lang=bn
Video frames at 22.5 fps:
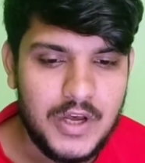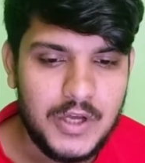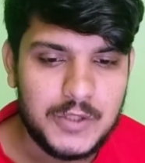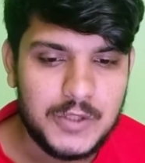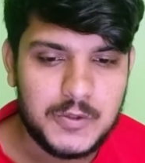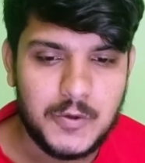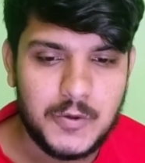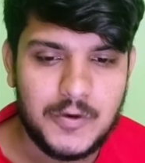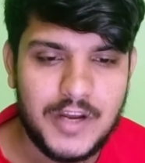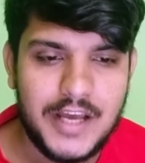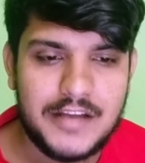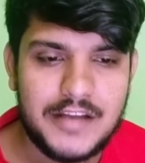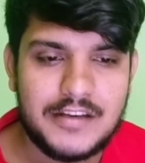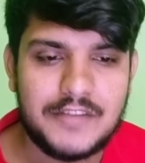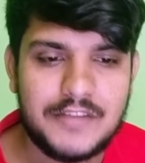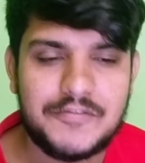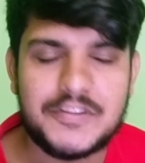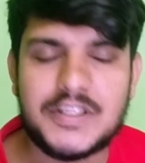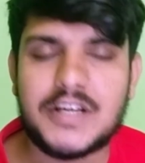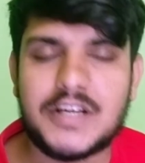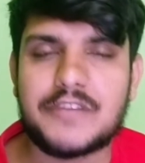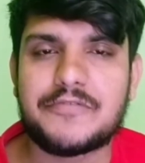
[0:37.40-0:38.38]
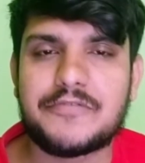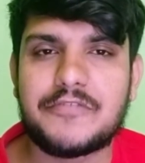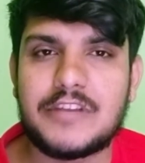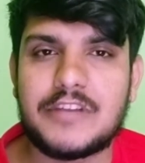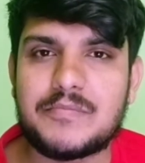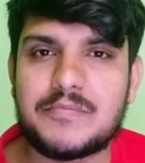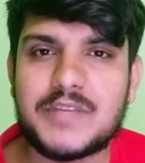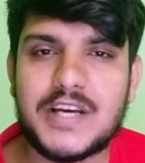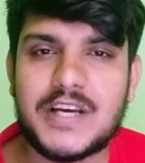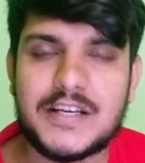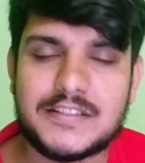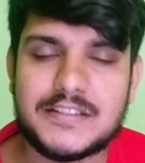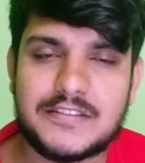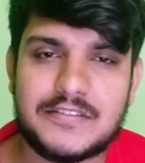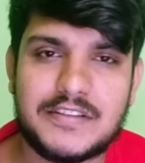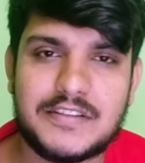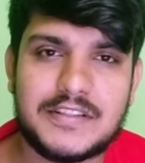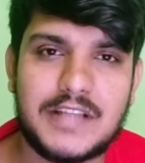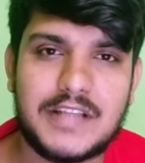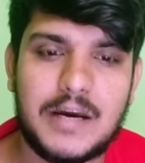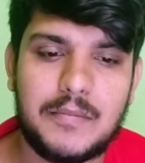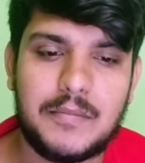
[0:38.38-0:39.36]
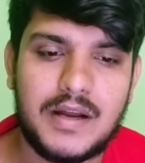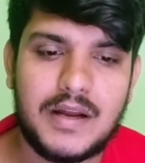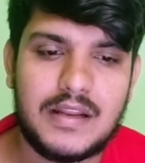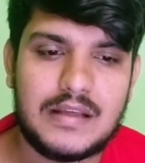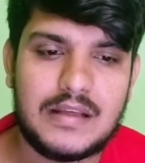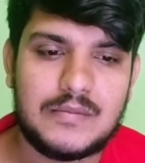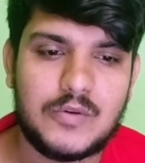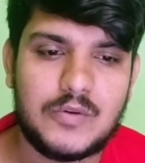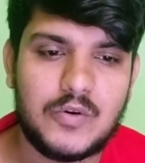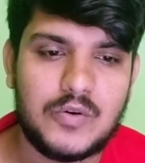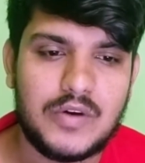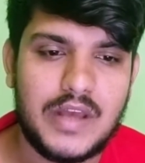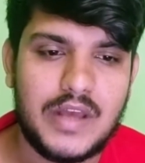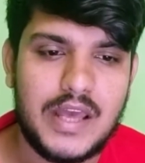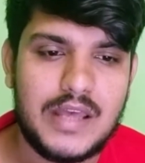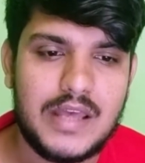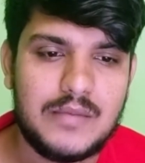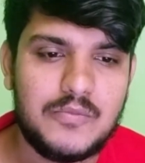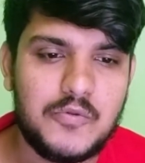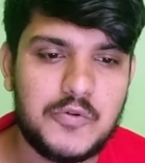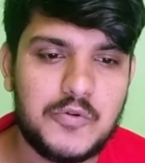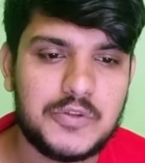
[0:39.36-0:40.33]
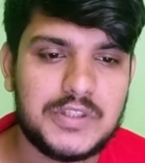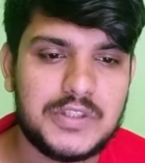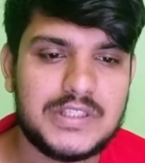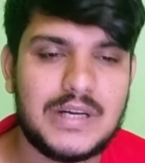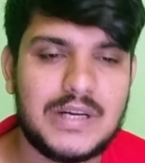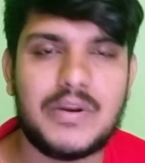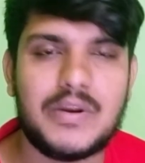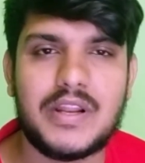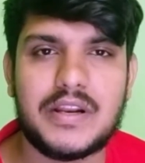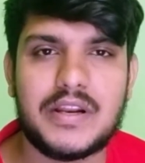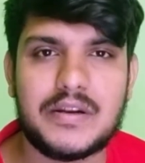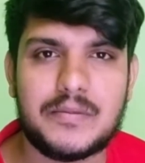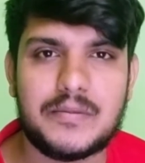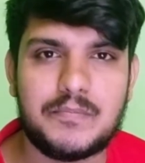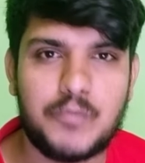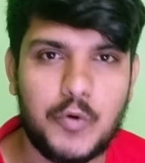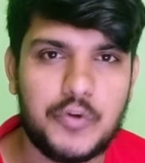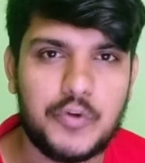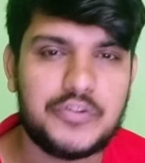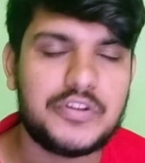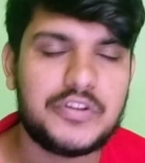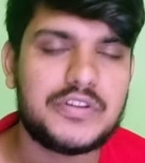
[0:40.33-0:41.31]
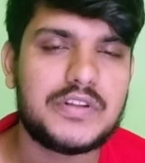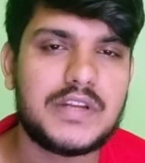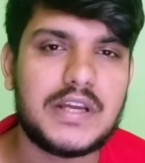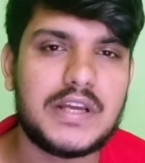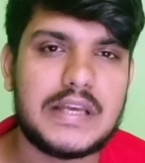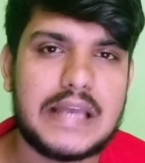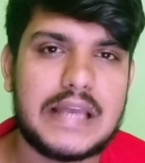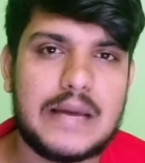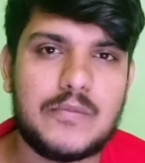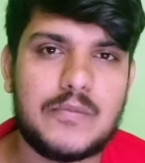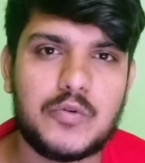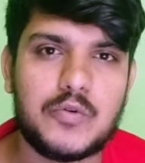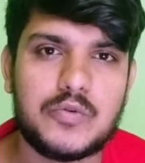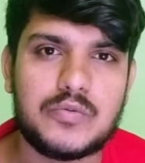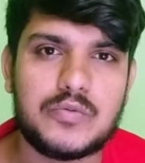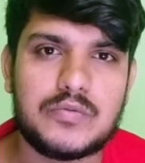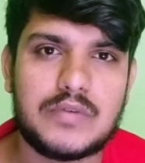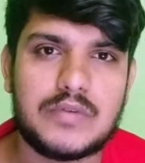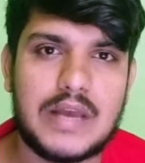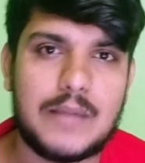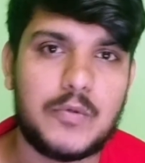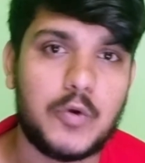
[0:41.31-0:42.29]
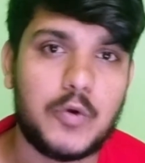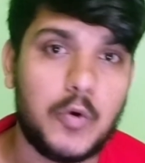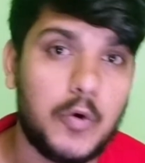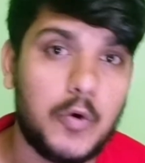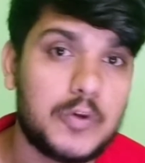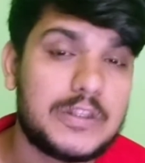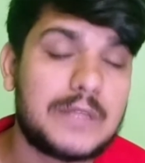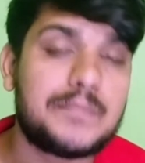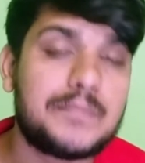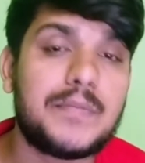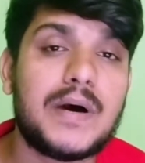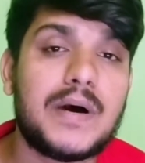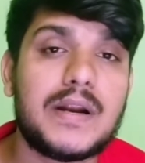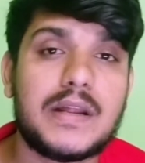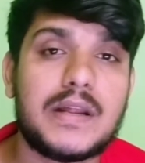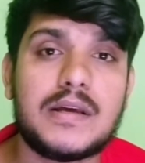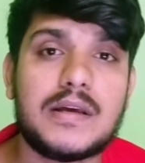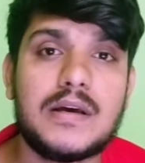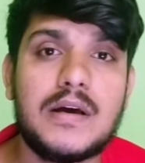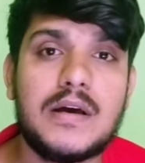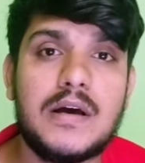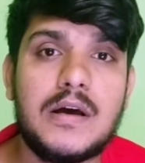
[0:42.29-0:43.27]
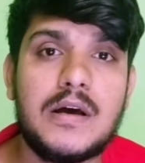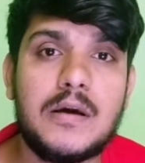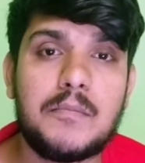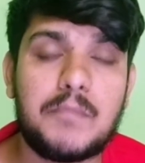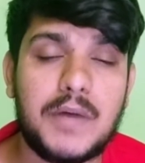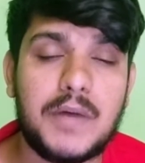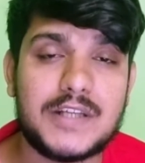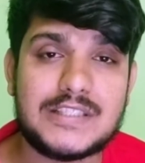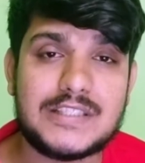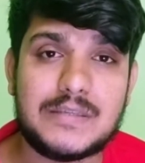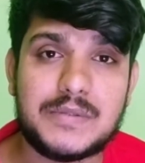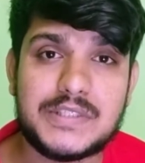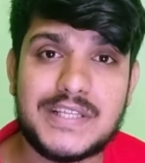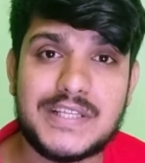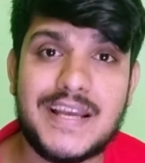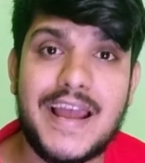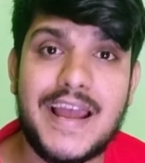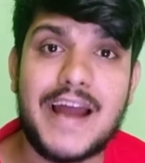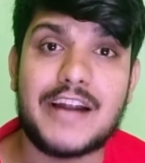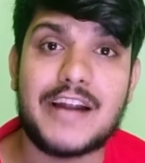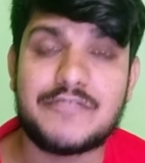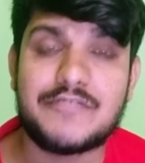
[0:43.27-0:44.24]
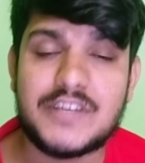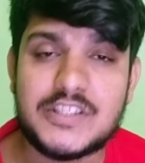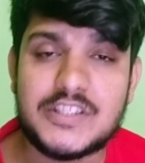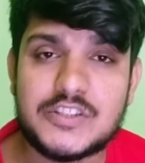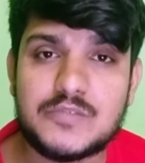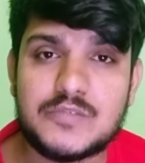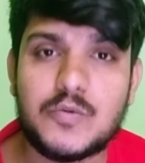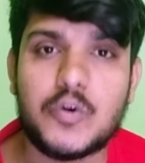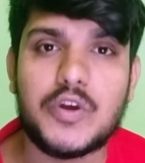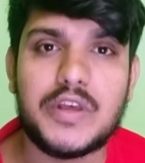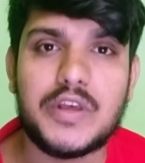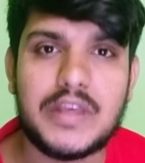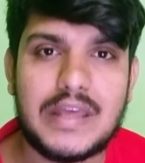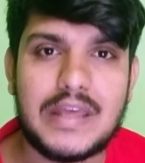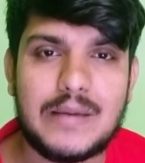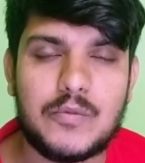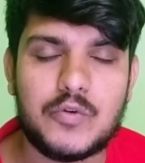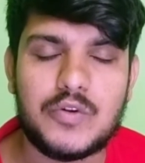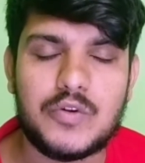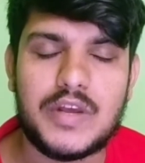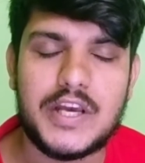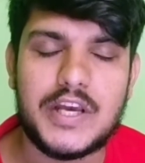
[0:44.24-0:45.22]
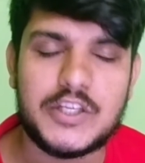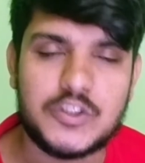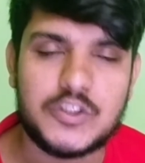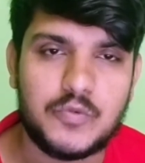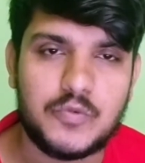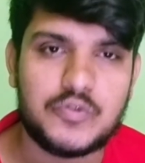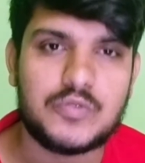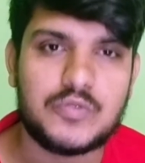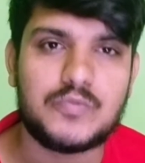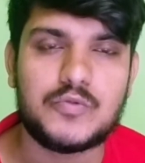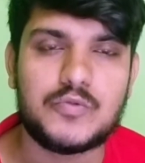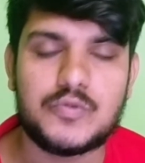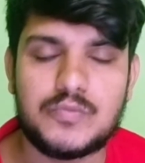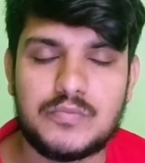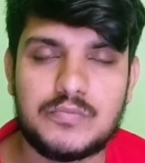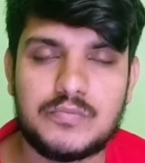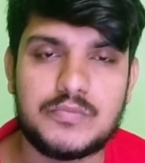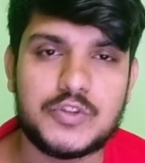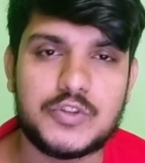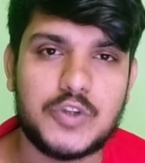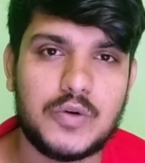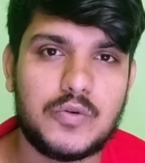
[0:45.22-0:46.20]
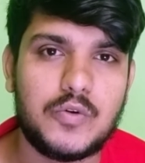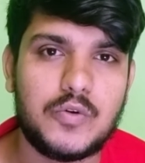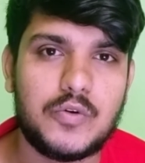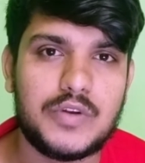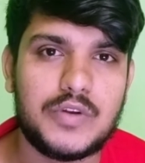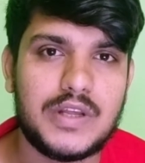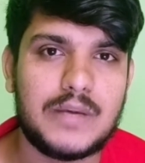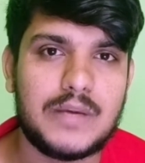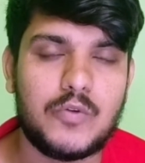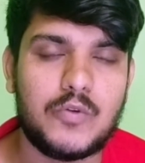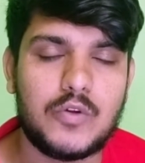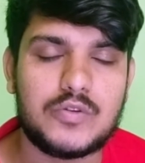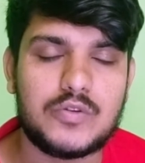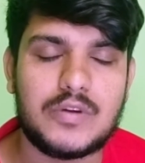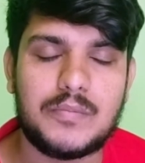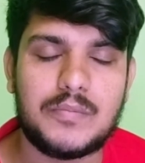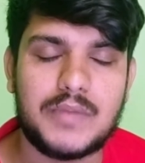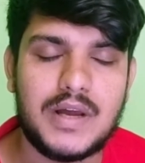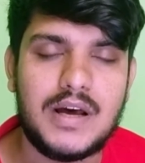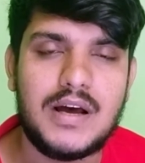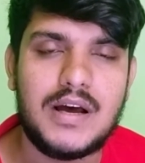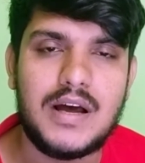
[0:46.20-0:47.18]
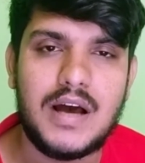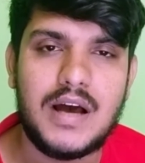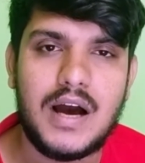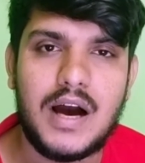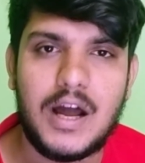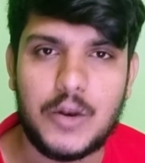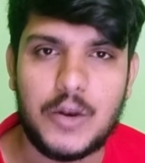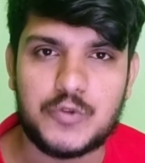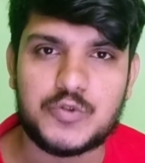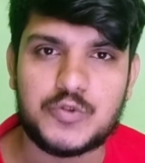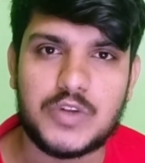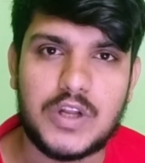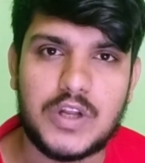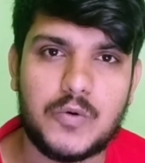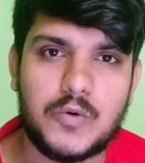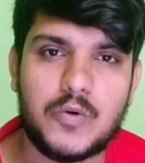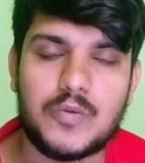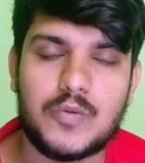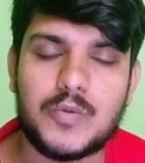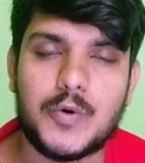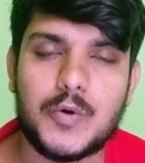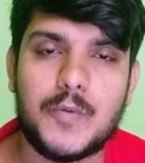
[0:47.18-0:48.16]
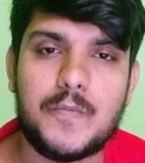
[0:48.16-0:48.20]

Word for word: তো রায়হান রাফি তার ফিল্ম নিয়ে আসতেছে দামাল এবং এই মুহূর্তে দামালের পরিস্থিতিটা কেমন কেমন হতে পারে পাশাপাশি অ্যাডভান্স বুকিং কেমন এই সমস্ত বিষয়গুলো নিয়ে মূলত আমরা আলোচনা করব